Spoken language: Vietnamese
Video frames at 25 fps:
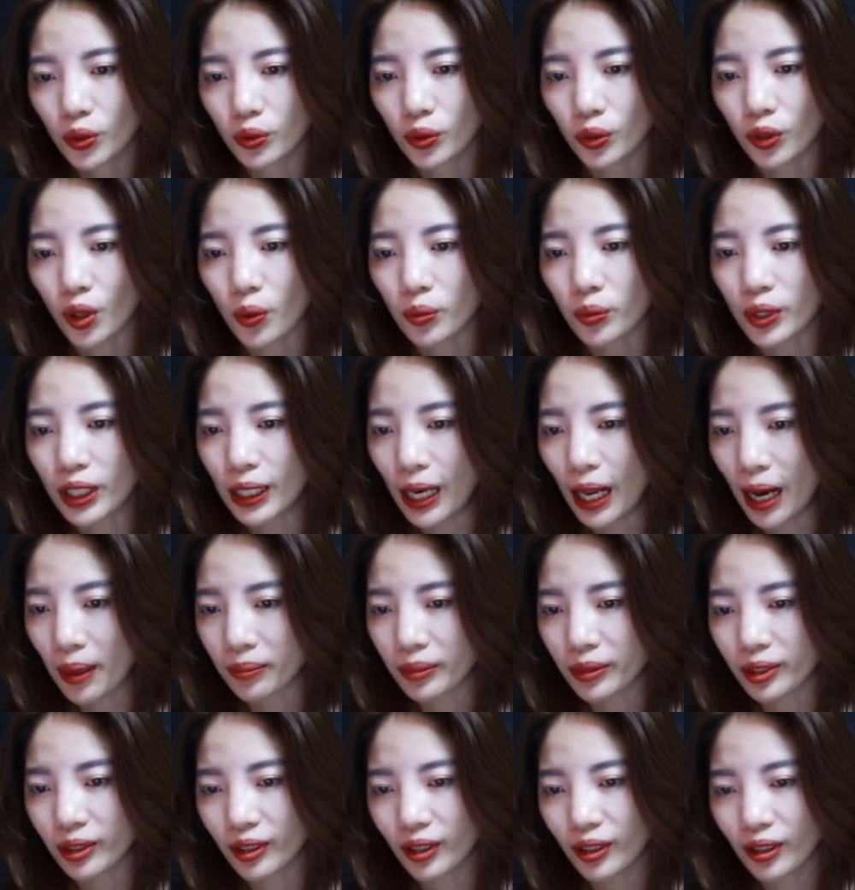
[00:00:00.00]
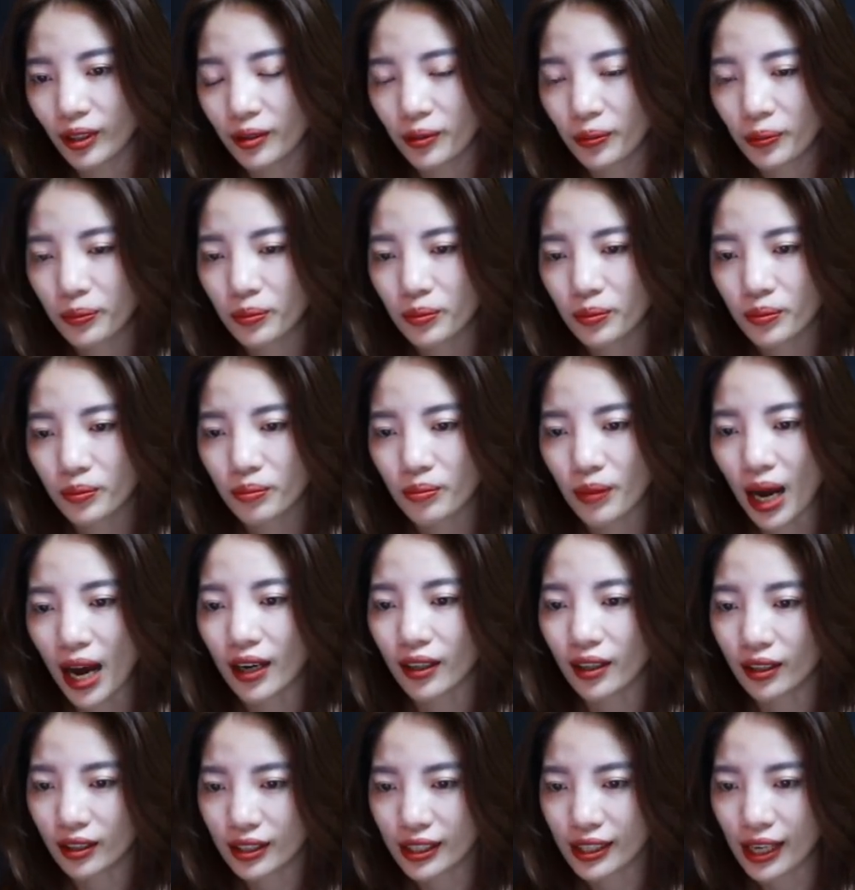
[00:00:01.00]
Tôi không đi làm nữa, mà
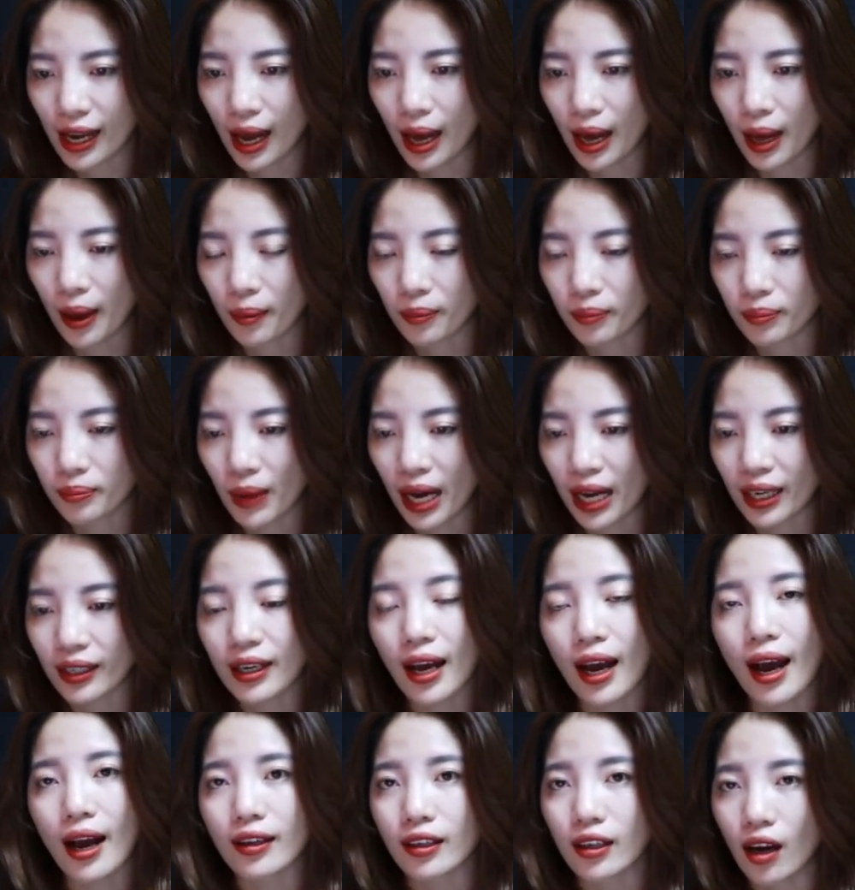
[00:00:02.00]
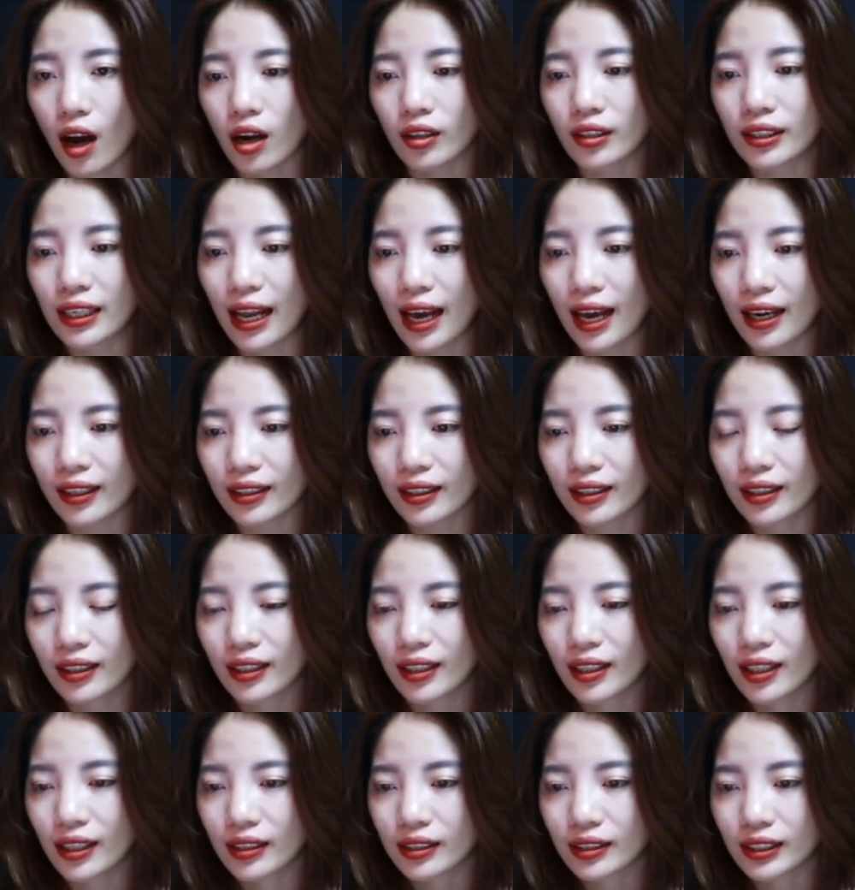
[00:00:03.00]
ở nhà bán hàng online,
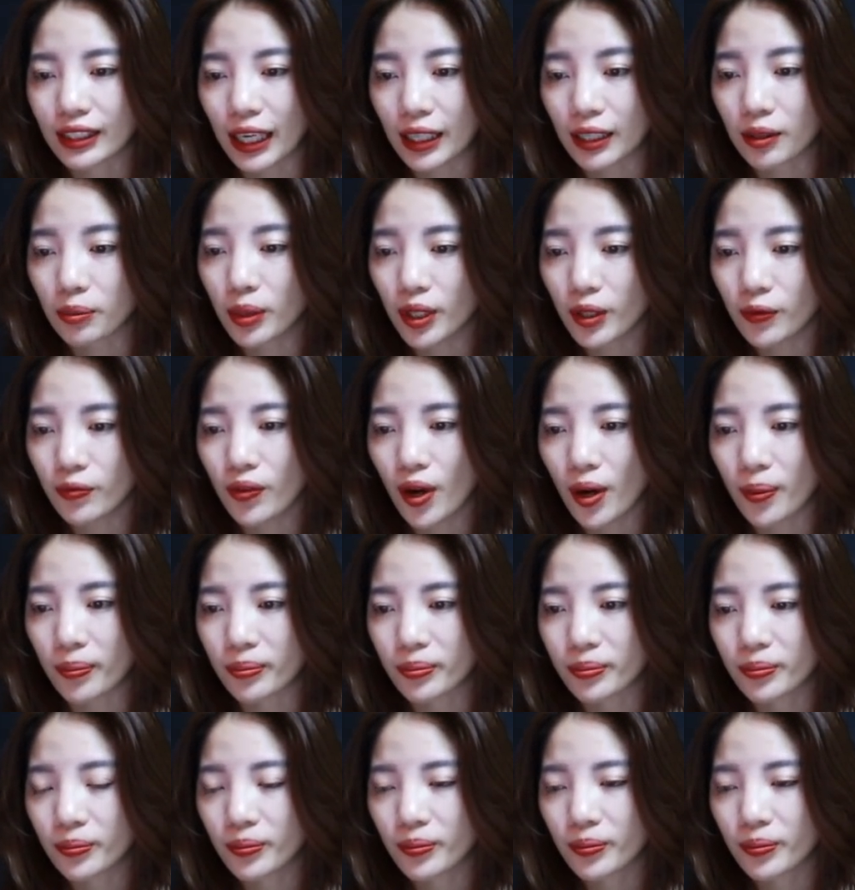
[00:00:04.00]
ngành mỹ phẩm.